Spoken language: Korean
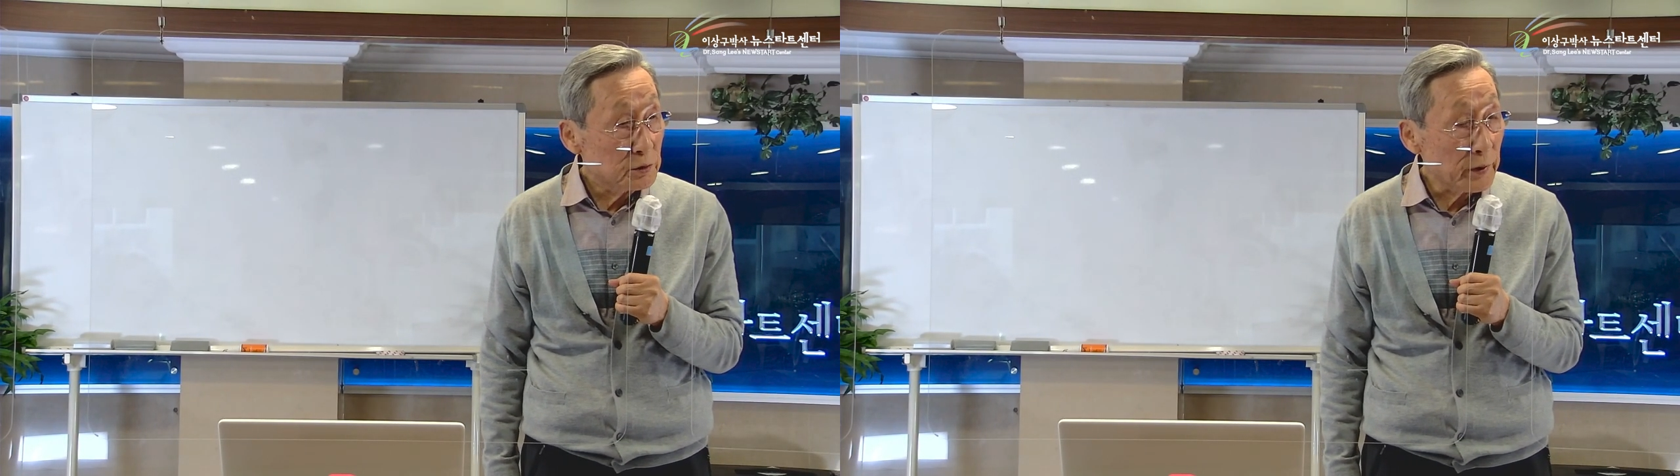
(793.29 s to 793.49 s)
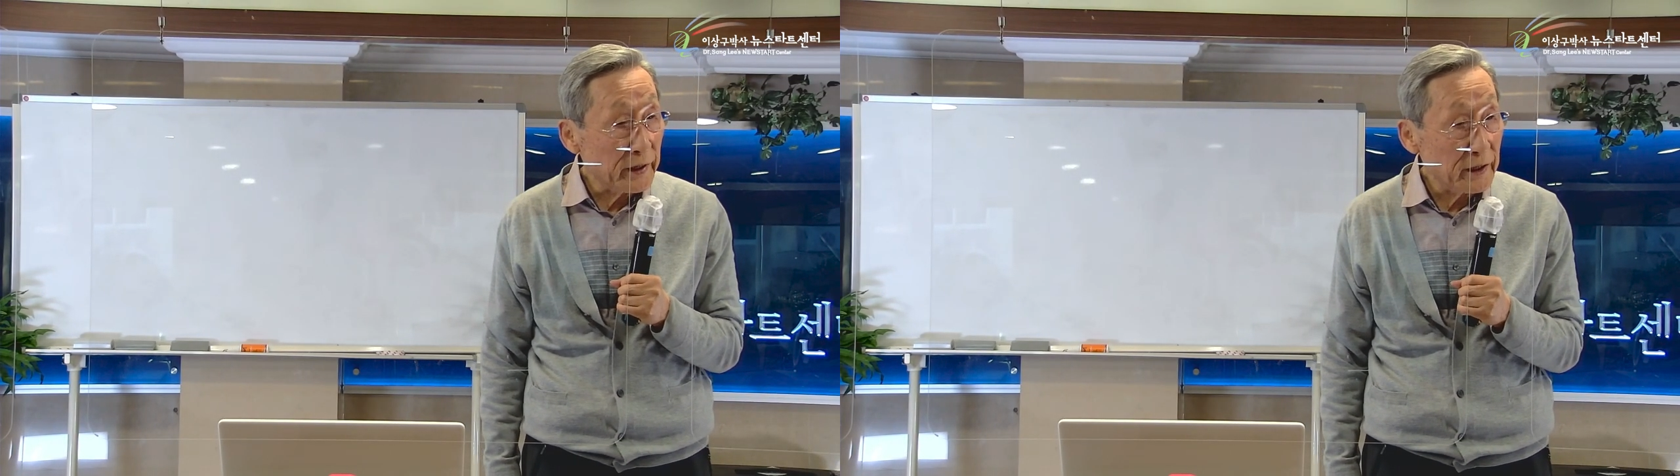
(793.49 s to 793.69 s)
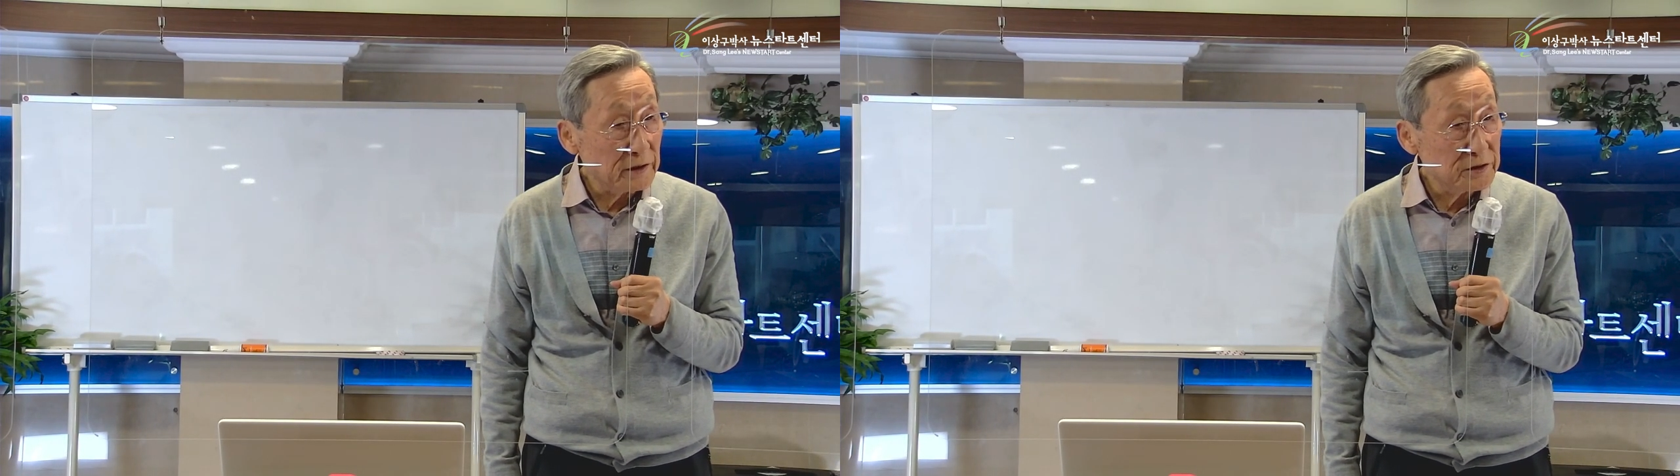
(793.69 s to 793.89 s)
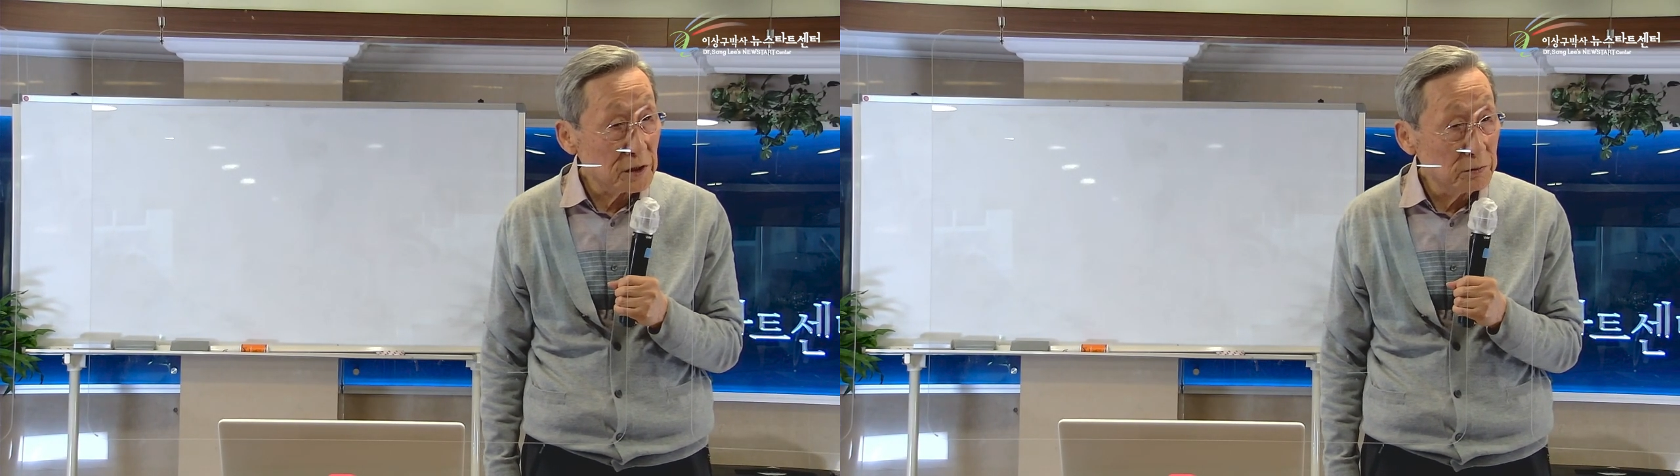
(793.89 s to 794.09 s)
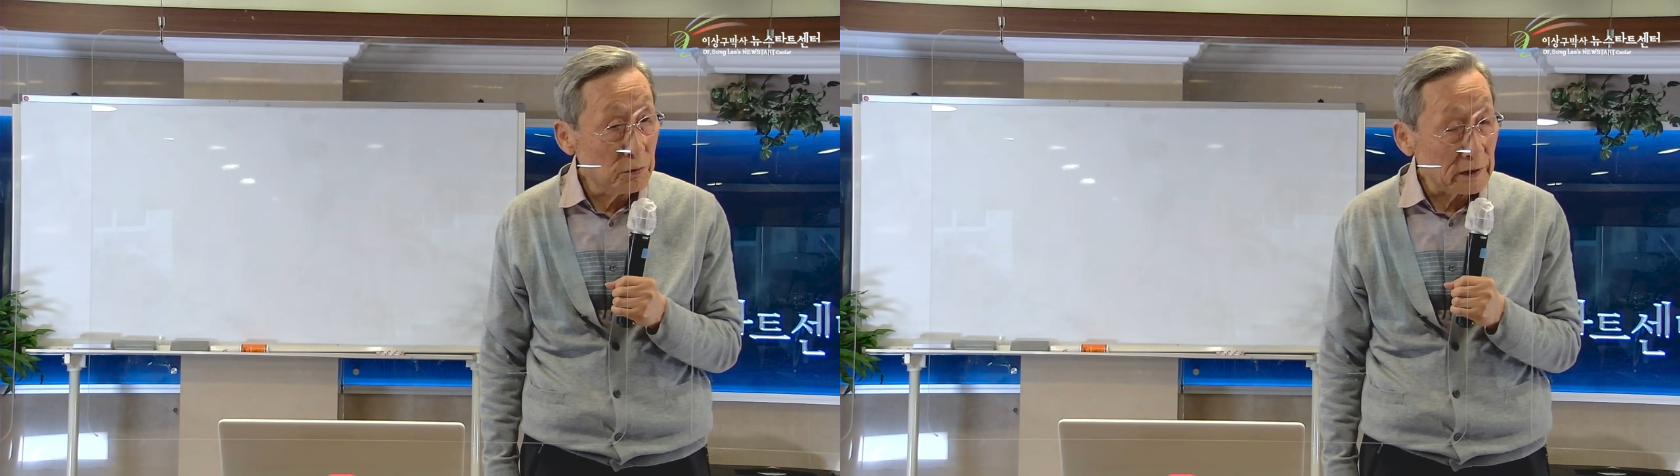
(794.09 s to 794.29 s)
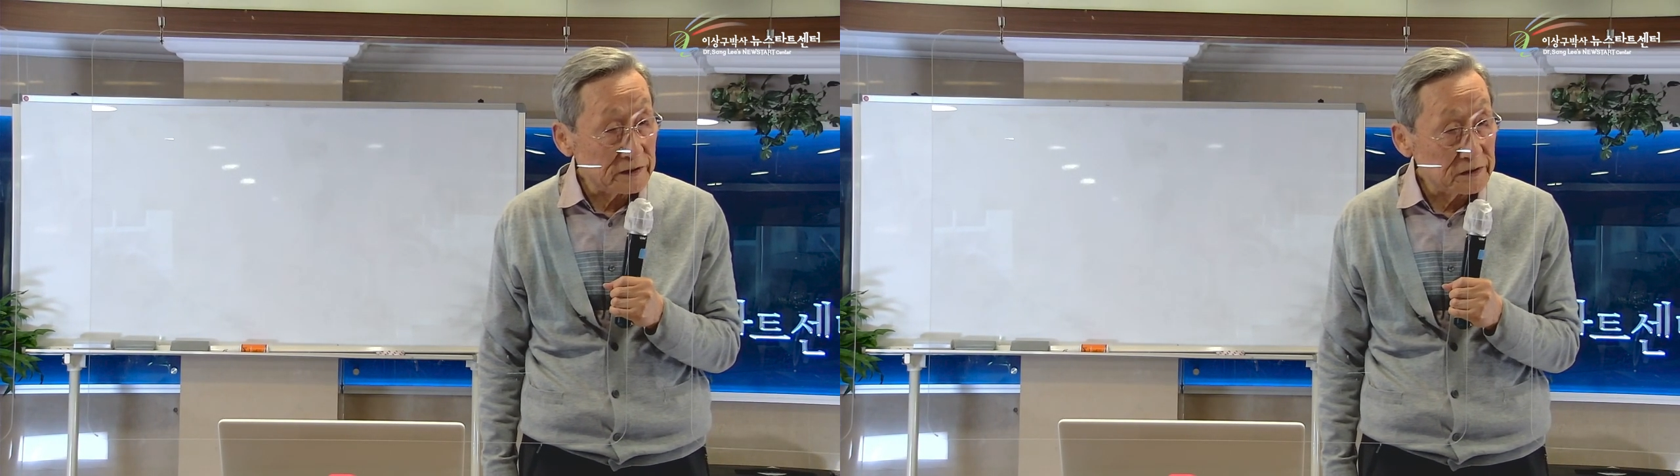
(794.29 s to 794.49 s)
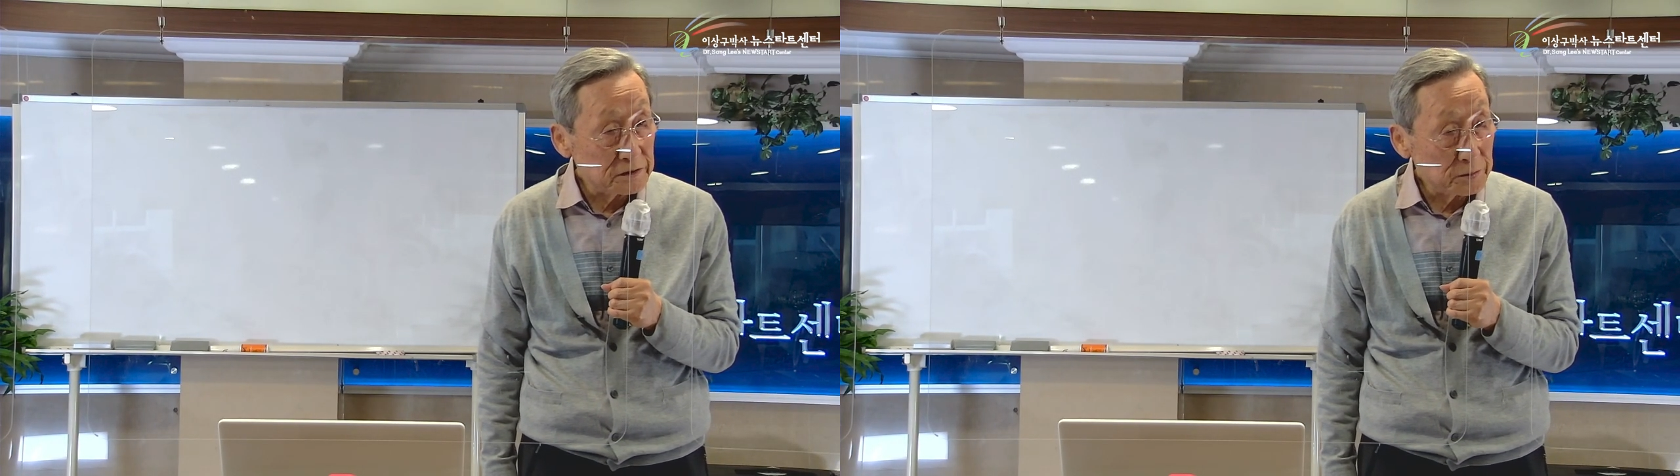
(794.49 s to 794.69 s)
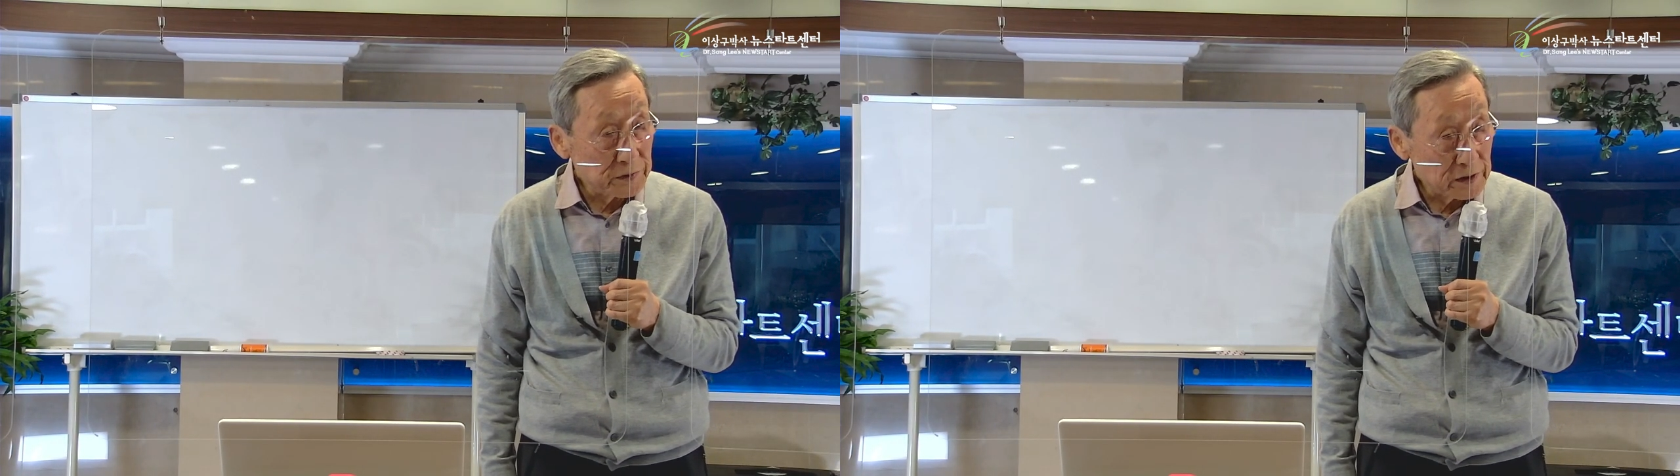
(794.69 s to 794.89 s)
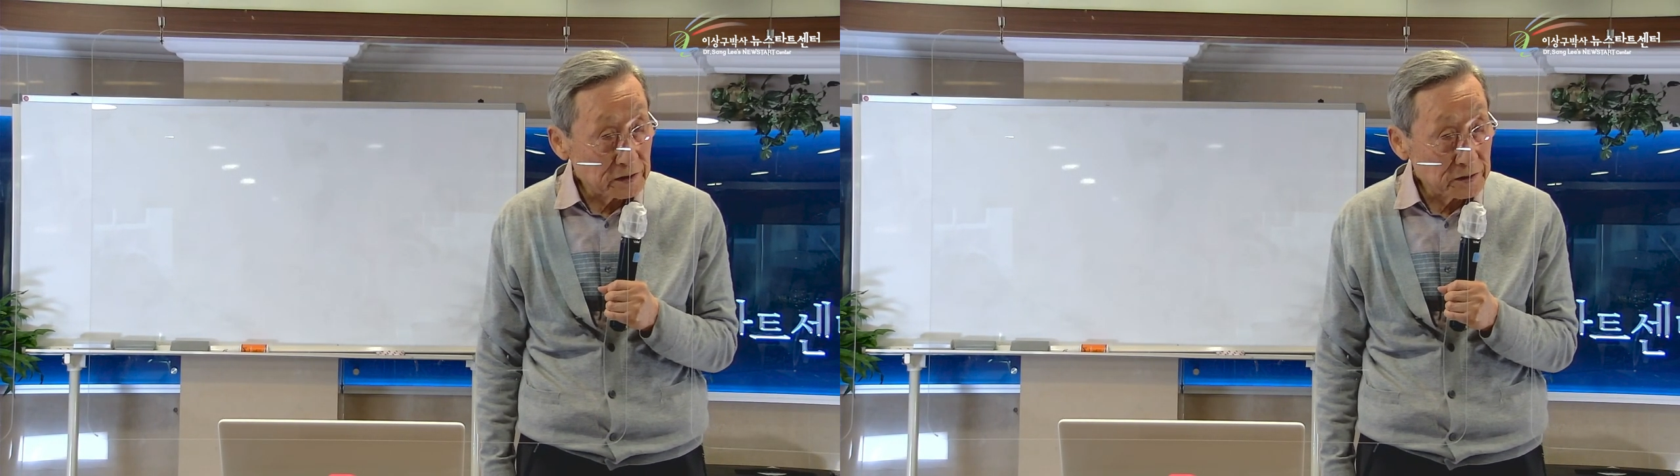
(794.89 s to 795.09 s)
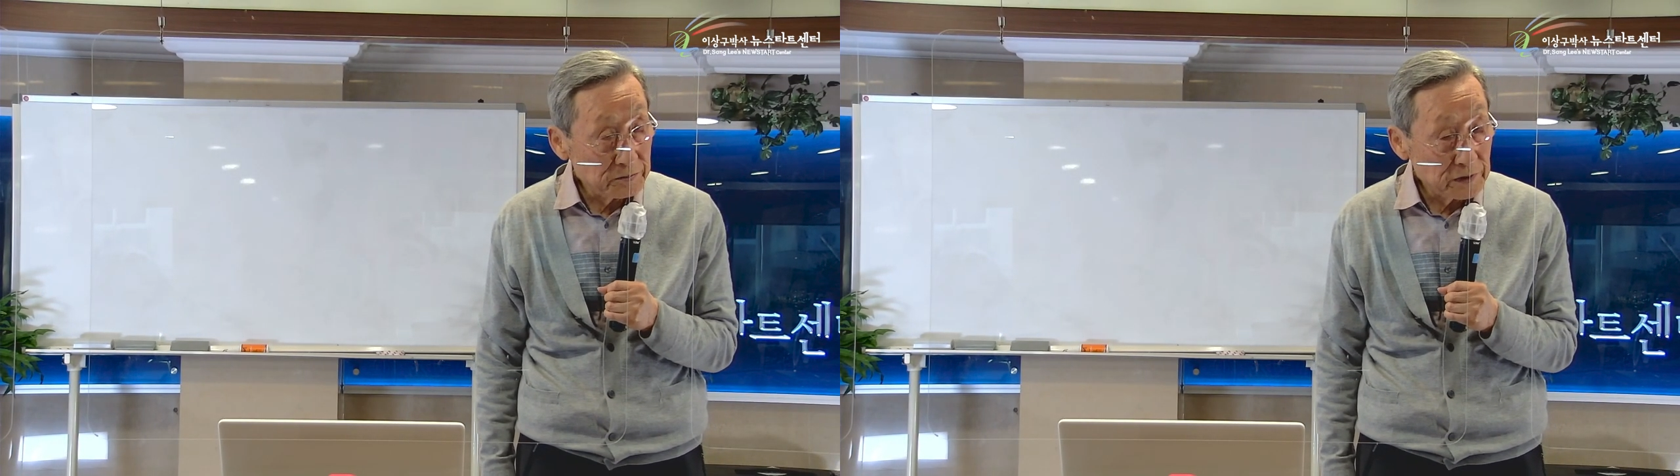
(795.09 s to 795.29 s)
퇴행성 관절염이라
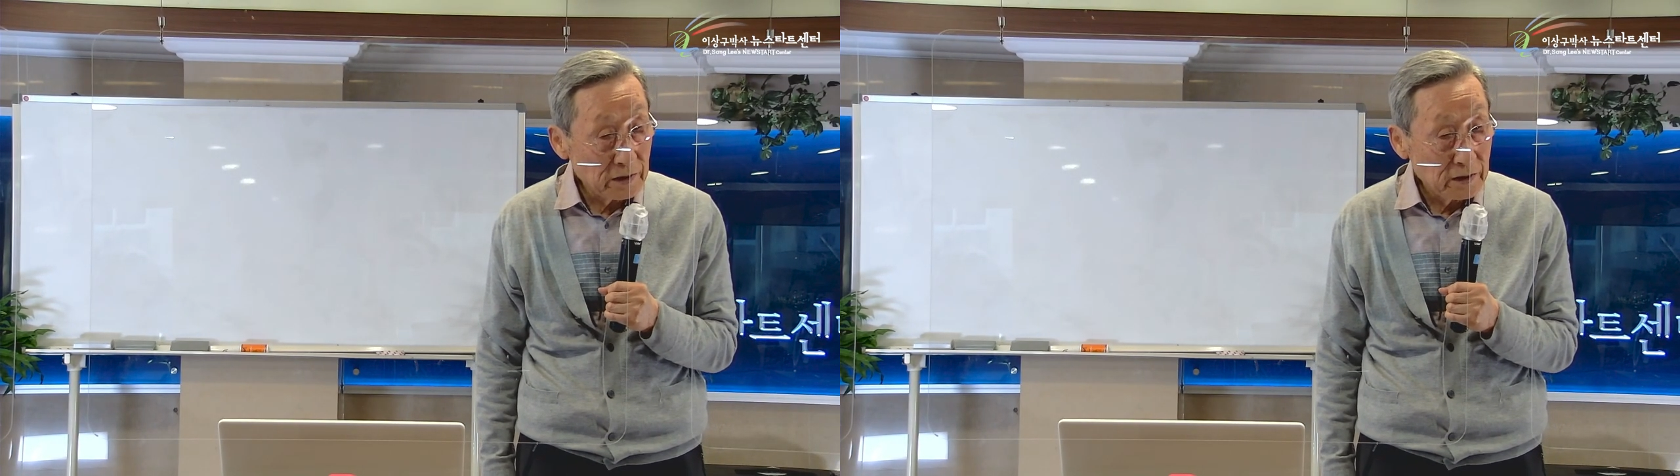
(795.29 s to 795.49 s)
그럽니다.